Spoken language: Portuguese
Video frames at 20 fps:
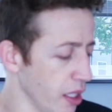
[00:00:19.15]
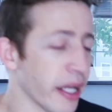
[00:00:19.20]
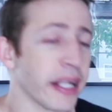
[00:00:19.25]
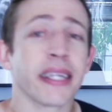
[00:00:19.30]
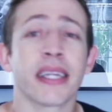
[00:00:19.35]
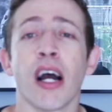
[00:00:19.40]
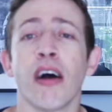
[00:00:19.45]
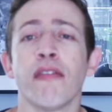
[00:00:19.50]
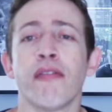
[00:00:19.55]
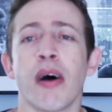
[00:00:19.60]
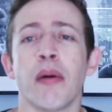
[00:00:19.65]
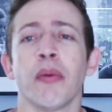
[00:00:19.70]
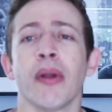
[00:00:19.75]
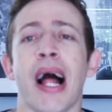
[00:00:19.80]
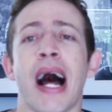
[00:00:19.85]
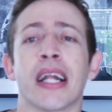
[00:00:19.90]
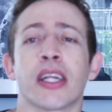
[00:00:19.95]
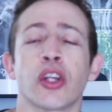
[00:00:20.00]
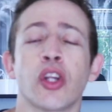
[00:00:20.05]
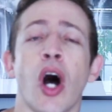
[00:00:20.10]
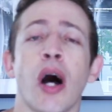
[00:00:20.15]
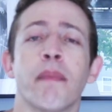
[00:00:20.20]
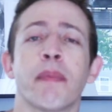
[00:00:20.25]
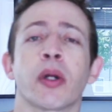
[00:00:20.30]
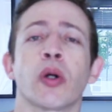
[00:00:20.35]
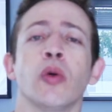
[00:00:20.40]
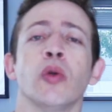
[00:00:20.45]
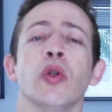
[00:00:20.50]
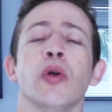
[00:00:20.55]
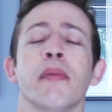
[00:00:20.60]
Então vamos lá,
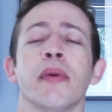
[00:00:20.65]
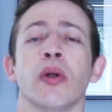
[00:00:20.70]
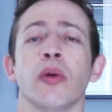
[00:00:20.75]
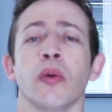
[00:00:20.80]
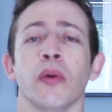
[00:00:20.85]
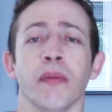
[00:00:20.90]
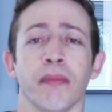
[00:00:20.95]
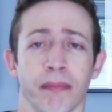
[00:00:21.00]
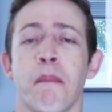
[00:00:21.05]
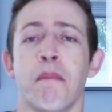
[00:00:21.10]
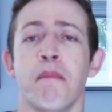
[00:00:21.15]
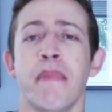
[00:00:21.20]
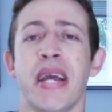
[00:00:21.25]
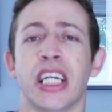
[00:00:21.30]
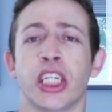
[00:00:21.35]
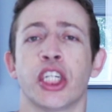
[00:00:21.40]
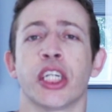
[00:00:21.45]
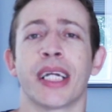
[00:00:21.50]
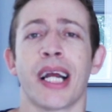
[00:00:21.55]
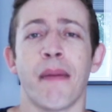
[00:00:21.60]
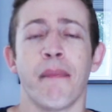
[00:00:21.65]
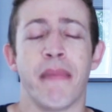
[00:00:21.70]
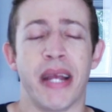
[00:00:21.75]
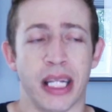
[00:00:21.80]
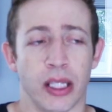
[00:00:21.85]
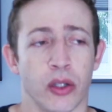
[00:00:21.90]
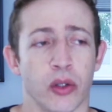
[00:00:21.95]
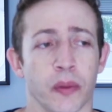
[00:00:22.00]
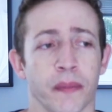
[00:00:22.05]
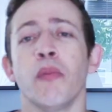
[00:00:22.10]
tópico número 1, um,
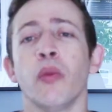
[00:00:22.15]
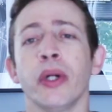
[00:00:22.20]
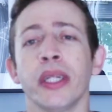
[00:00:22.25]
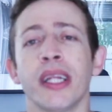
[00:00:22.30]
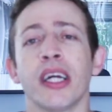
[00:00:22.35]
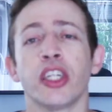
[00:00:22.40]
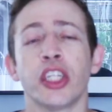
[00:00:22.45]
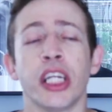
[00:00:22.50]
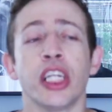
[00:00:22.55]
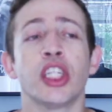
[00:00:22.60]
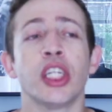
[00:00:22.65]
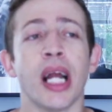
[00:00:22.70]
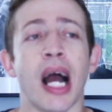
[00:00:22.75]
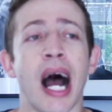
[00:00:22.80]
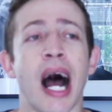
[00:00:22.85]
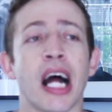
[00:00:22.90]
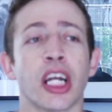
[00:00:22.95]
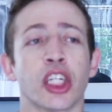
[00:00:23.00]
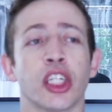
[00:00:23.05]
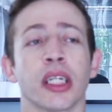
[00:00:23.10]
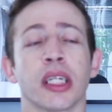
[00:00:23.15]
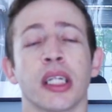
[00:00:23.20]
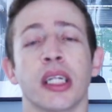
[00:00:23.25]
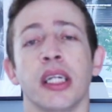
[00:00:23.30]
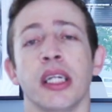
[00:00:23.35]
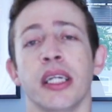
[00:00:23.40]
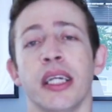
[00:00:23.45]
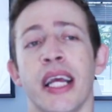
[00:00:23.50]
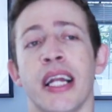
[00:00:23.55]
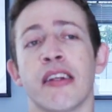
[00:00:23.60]
medicamento. Muita gente acha
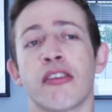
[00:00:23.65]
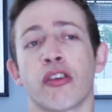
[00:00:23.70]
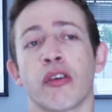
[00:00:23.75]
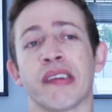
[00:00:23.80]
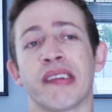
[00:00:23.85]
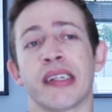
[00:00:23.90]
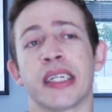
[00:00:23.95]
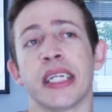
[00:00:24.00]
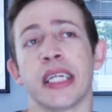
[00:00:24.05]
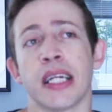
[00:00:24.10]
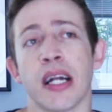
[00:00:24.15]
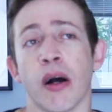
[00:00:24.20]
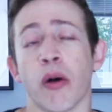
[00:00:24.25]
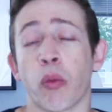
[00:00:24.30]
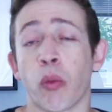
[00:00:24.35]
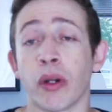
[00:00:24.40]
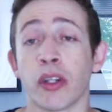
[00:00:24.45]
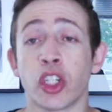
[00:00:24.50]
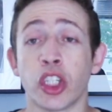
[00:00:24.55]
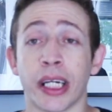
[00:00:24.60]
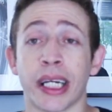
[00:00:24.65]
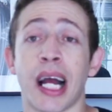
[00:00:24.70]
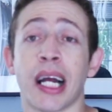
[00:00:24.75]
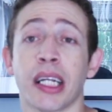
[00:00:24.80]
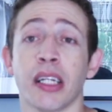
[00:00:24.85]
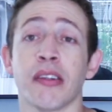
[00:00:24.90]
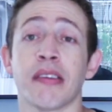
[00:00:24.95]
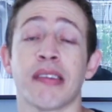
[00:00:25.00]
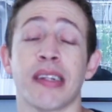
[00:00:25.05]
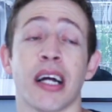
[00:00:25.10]
que eles conseguirão, quando chegar
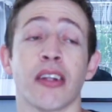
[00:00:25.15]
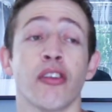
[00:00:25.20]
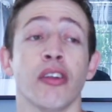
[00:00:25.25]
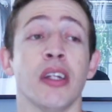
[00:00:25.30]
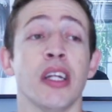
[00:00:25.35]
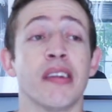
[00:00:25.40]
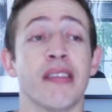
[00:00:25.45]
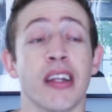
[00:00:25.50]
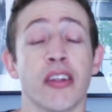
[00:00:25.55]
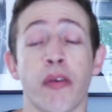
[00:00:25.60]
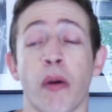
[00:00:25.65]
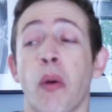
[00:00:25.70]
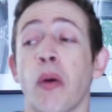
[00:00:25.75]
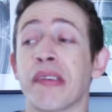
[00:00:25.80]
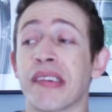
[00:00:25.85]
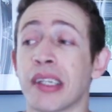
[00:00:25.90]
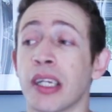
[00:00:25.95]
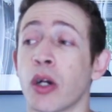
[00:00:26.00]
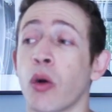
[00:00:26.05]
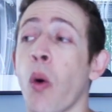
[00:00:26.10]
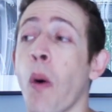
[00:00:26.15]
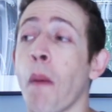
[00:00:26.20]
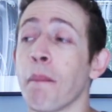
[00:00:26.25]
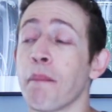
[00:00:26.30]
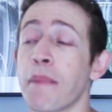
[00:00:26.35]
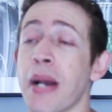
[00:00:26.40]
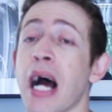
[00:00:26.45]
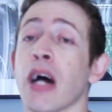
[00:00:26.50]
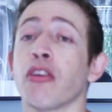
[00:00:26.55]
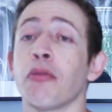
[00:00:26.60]
aqui nos Estados Unidos, eles vão conseguir
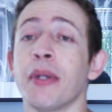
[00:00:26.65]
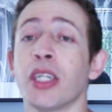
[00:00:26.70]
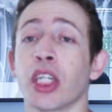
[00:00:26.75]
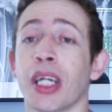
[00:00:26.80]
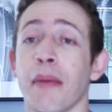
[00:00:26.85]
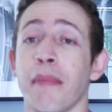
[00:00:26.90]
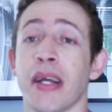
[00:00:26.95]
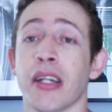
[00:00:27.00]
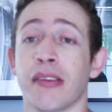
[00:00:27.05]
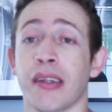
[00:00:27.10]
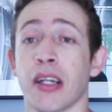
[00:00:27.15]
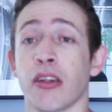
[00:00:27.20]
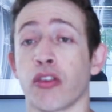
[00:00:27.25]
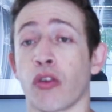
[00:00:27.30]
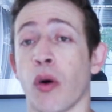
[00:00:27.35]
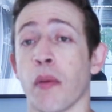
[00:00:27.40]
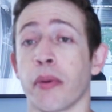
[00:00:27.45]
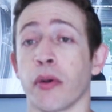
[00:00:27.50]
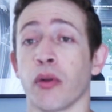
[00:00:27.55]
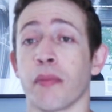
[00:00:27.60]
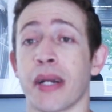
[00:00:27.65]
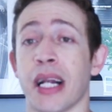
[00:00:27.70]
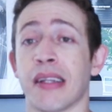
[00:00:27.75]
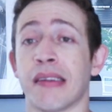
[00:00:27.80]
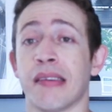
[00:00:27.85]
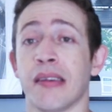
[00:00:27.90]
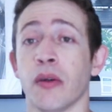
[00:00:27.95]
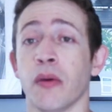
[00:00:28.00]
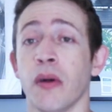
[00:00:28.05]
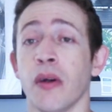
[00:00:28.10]
comprar os medicamentos que eles compram no
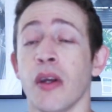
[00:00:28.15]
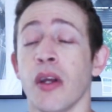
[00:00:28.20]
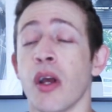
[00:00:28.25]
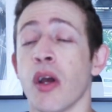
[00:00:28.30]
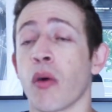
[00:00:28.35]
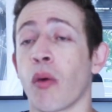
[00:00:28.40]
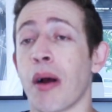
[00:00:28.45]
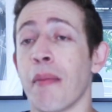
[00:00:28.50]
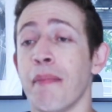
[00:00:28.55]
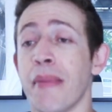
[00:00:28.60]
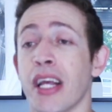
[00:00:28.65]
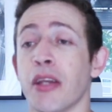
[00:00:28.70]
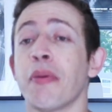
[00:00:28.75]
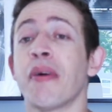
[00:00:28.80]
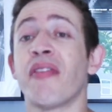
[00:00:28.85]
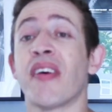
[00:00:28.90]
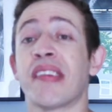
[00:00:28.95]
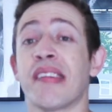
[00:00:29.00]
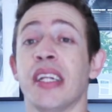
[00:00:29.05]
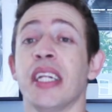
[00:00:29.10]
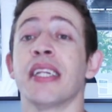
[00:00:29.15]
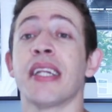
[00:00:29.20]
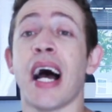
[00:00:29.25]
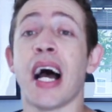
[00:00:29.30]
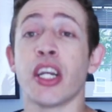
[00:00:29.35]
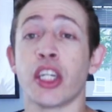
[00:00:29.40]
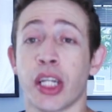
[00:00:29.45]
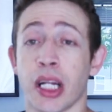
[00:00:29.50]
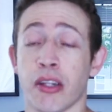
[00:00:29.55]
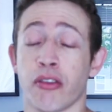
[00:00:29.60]
Brasil com a mesma
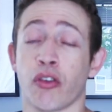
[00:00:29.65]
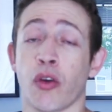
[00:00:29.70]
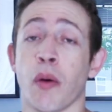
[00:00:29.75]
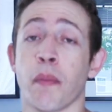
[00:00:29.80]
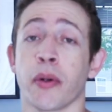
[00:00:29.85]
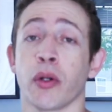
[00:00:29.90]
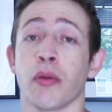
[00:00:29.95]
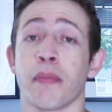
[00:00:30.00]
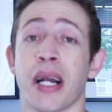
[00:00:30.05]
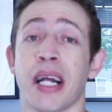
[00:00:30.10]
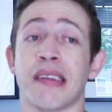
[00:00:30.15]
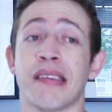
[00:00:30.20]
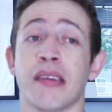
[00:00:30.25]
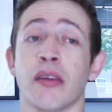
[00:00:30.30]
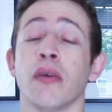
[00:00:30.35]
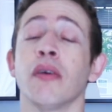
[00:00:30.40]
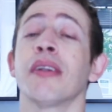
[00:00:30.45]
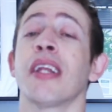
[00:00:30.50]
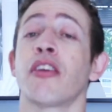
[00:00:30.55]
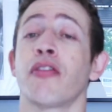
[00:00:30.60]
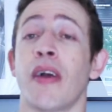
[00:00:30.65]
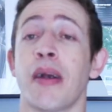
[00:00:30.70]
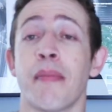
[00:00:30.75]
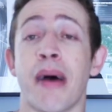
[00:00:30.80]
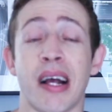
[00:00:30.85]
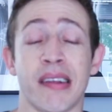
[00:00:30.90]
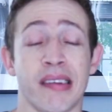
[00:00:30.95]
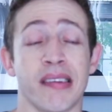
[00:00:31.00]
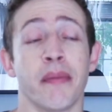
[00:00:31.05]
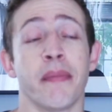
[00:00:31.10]
facilidade que eles compram no Brasil nas
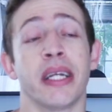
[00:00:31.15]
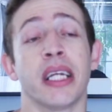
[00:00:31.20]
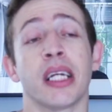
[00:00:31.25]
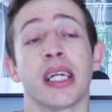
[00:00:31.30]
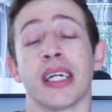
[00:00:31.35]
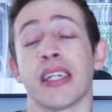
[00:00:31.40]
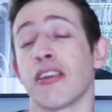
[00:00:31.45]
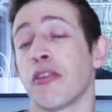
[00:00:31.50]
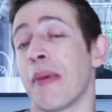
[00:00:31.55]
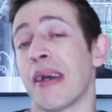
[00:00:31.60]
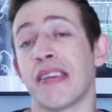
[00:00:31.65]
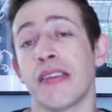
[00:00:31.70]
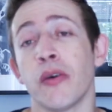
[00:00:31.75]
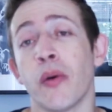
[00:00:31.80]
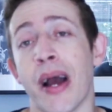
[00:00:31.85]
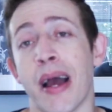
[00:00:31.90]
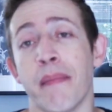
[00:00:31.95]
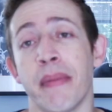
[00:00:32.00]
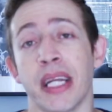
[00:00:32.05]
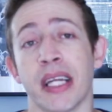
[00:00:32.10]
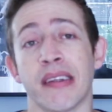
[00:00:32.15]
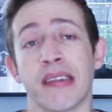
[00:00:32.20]
farmácias americanas, mas não é bem